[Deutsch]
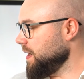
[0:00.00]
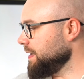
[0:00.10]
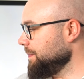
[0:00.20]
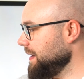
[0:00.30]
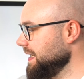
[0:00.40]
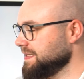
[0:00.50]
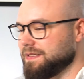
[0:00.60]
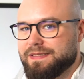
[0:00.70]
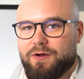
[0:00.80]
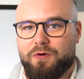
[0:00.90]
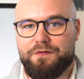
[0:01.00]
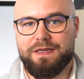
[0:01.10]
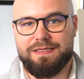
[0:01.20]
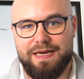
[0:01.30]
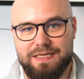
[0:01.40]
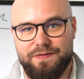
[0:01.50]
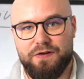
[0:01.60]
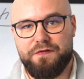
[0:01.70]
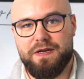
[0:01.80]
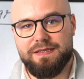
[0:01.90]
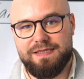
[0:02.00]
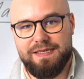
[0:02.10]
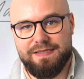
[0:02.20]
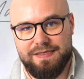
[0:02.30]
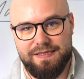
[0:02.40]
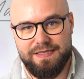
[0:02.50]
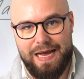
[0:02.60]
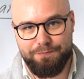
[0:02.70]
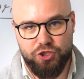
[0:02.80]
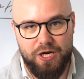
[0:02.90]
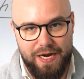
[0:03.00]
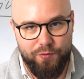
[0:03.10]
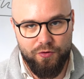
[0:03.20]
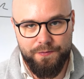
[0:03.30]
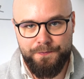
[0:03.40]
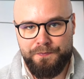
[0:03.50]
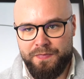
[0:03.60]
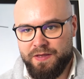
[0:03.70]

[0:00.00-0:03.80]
Aber der Preis ist ja ungefähr das gleiche. Wenn du finanzierst, hast du halt die Abschreibung.